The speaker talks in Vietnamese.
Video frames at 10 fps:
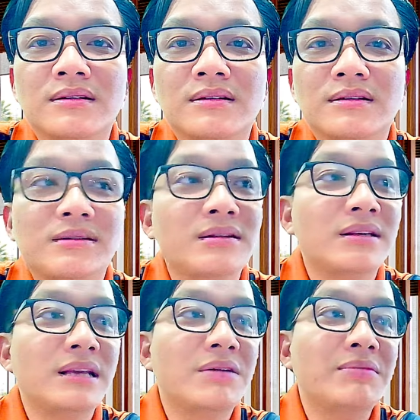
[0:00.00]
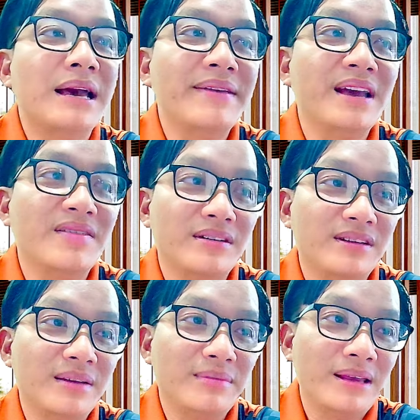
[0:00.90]
chứ không lẽ giờ
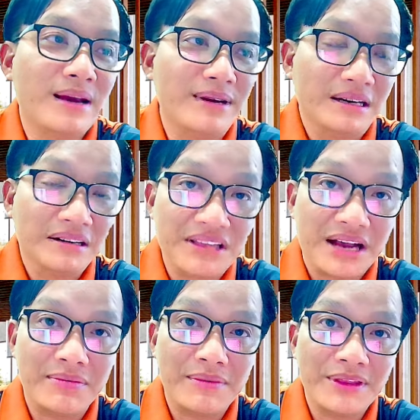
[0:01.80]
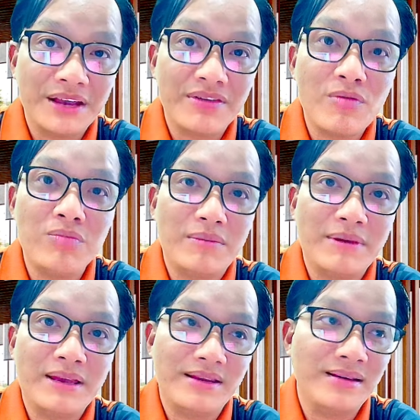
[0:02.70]
bây giờ mình người thật mà mình chơi facebook mà
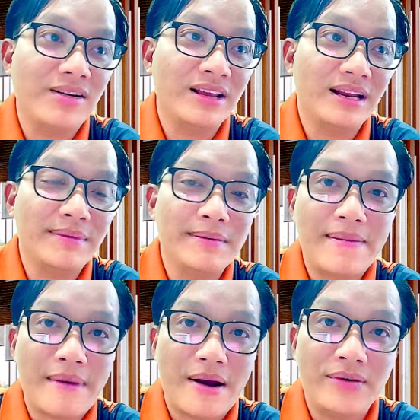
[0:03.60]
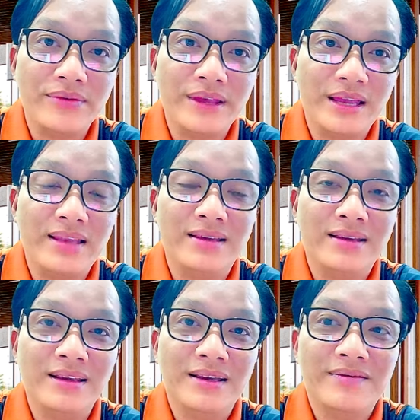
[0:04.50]
bị gọi như là bị bay màu vậy
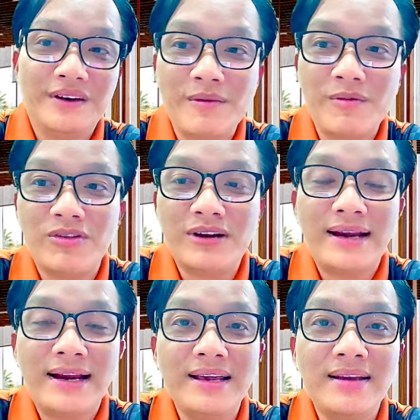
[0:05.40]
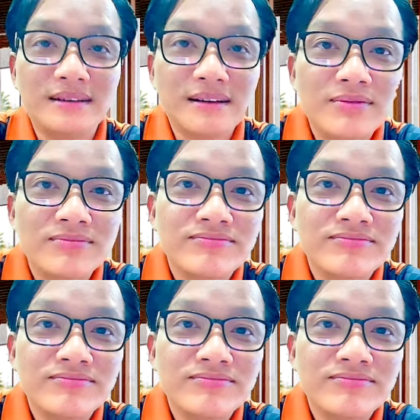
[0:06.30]
facebook còn đáng để chơi được nữa không